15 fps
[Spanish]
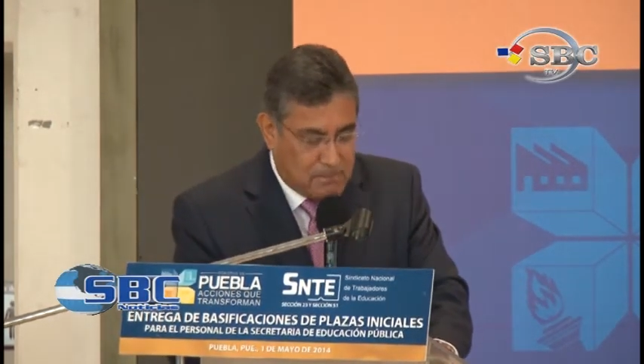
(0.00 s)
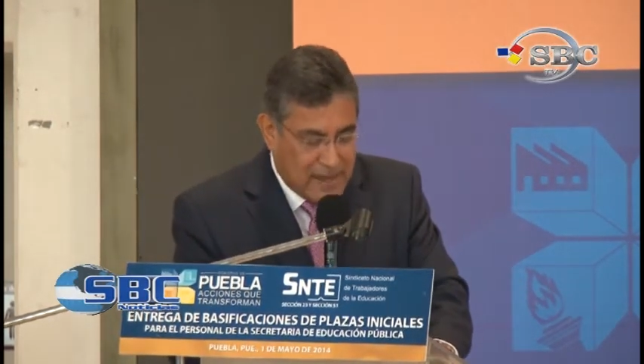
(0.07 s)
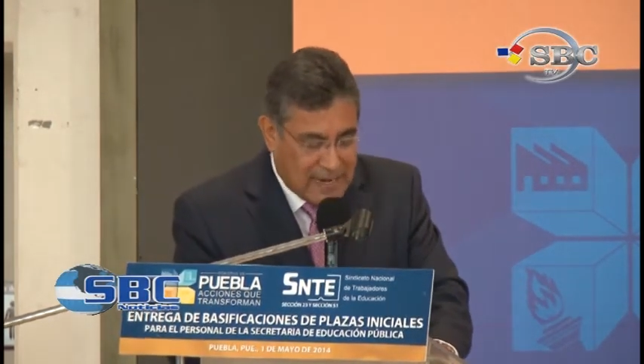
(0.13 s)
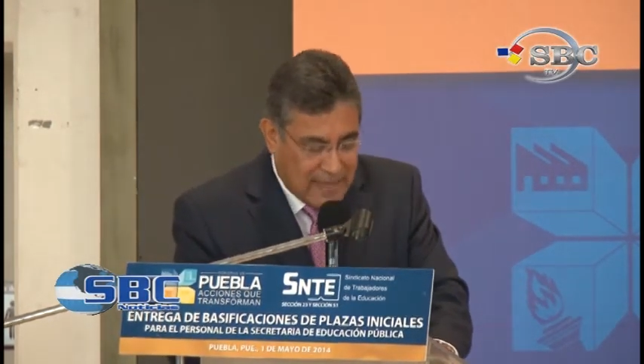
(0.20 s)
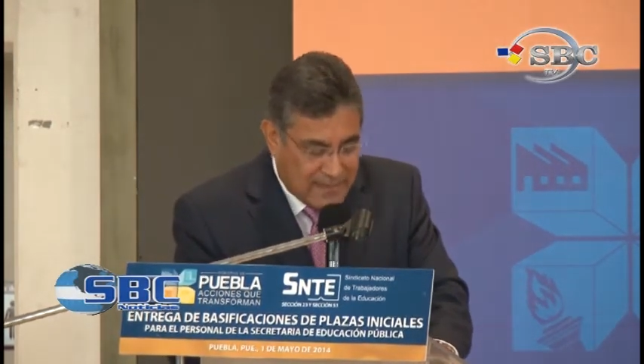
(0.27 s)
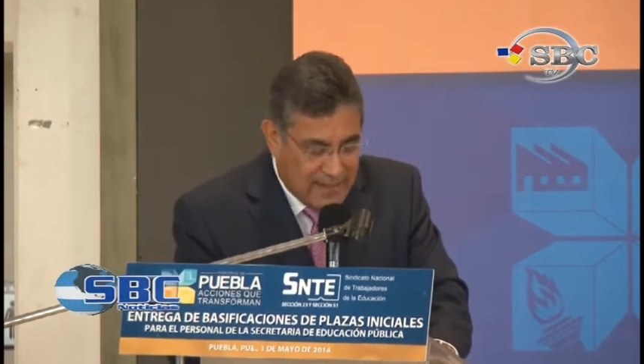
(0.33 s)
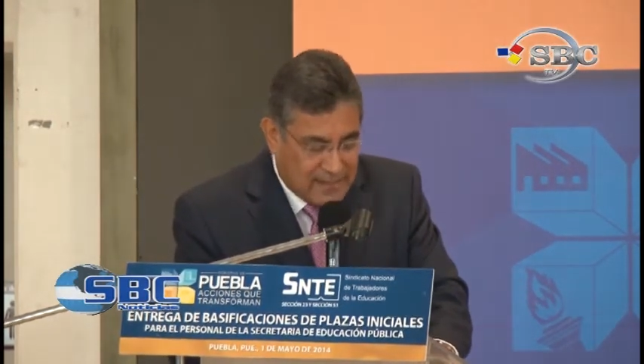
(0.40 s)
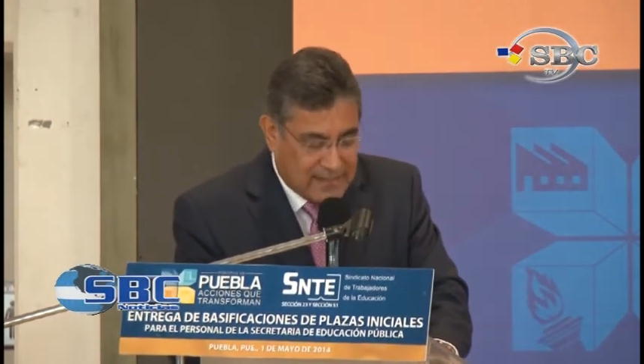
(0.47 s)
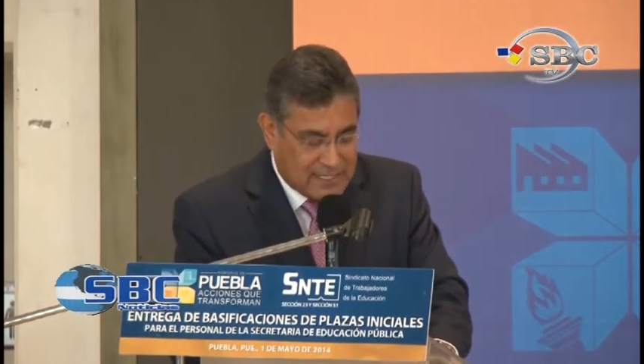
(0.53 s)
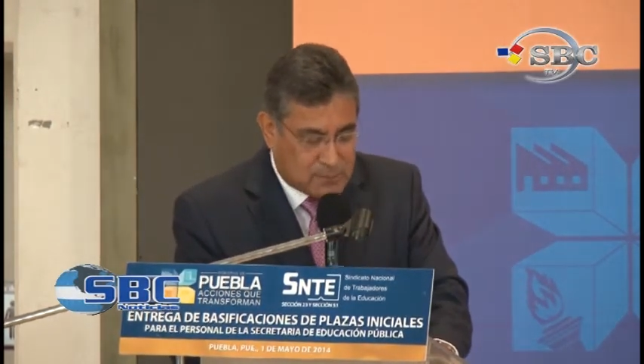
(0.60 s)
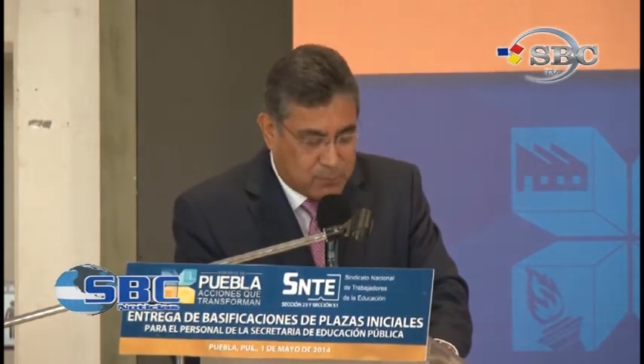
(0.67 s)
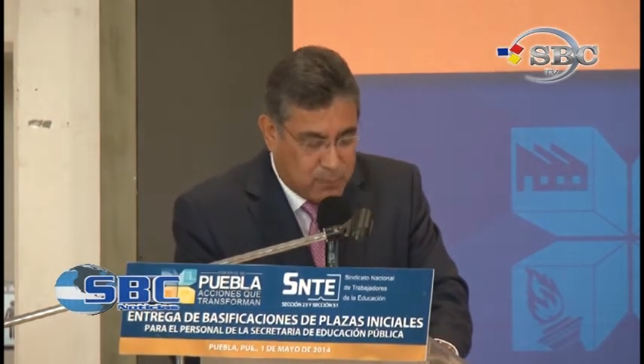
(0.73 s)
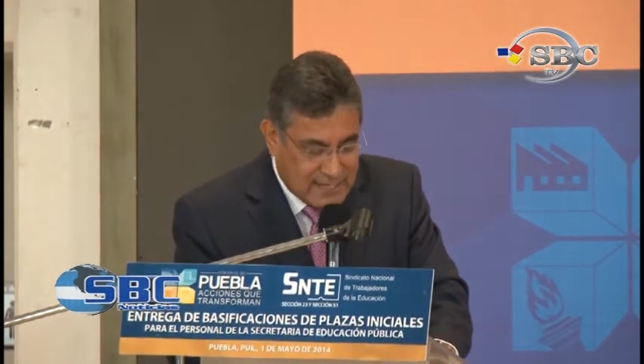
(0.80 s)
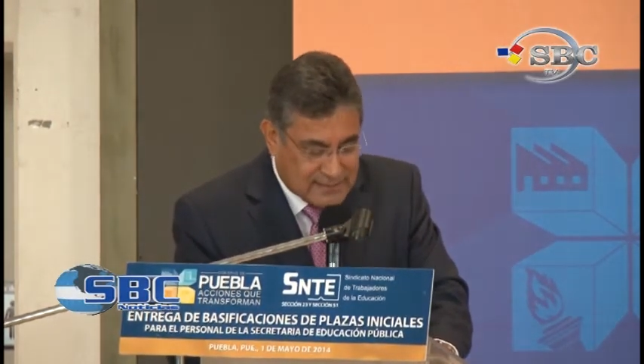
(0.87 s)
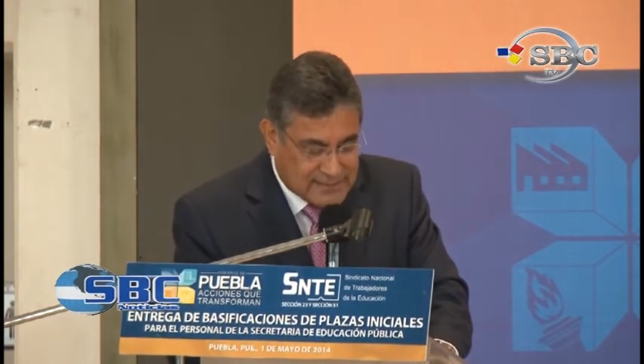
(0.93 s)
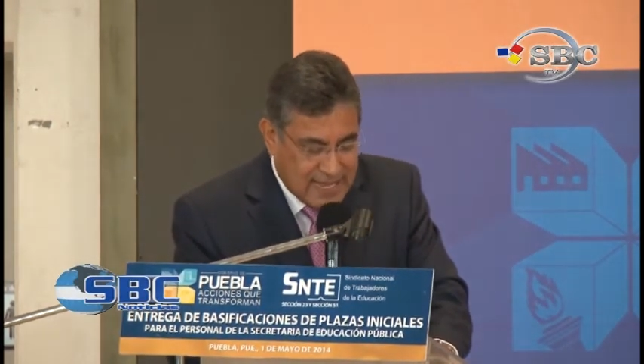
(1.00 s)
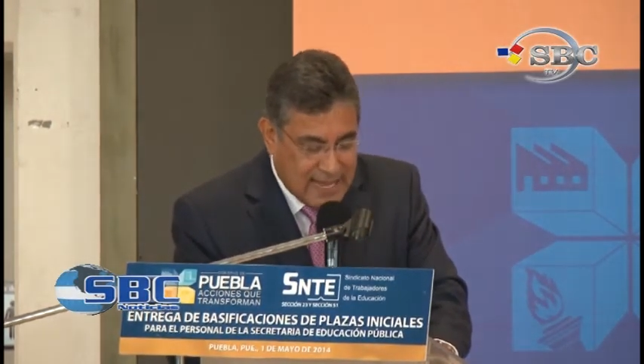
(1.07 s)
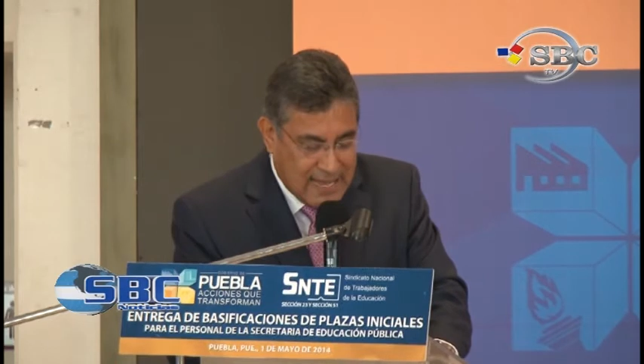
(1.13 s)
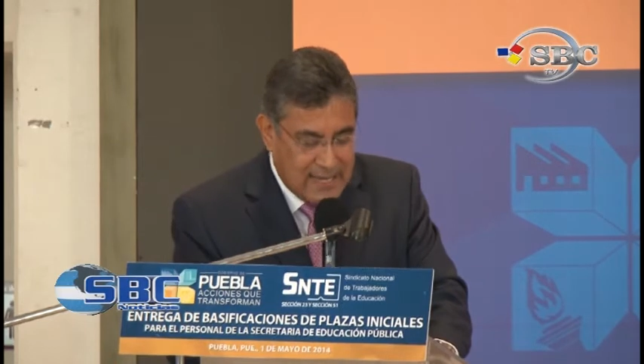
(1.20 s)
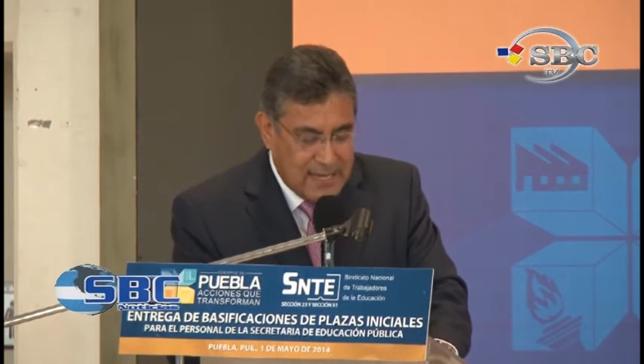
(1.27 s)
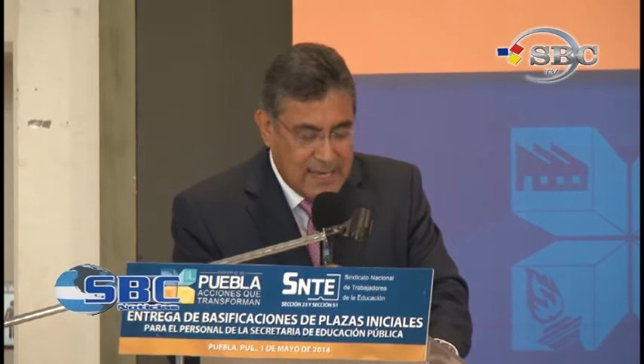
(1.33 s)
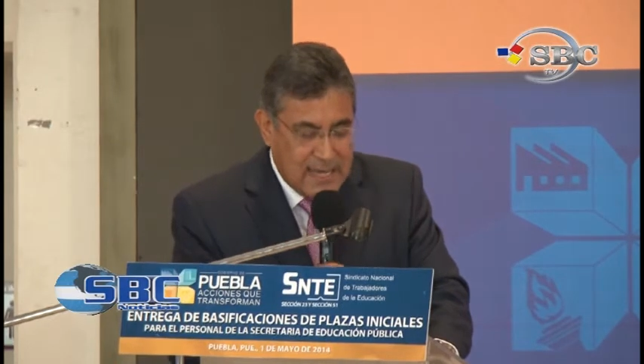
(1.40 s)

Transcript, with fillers: para dar respuesta